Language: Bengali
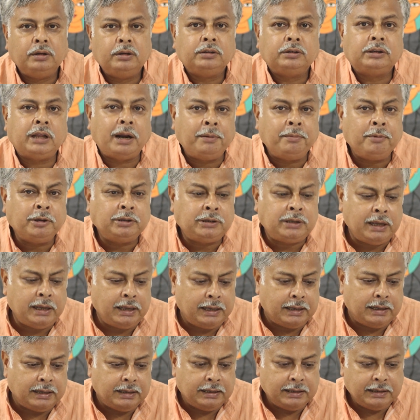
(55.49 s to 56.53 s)
তার মতে
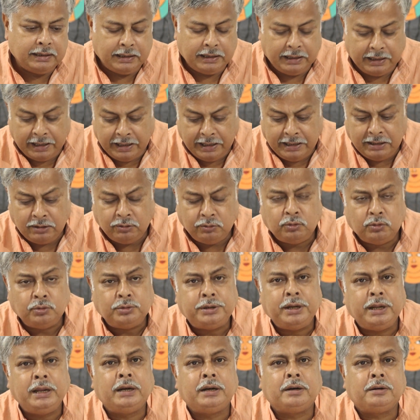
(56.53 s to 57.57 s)
এই
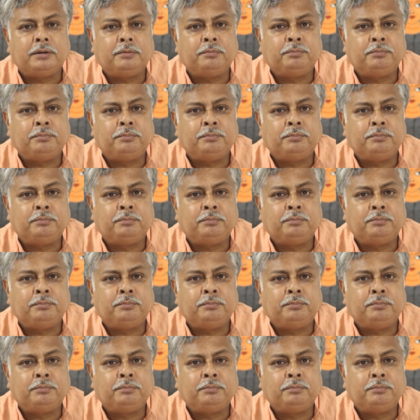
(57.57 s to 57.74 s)
দুটির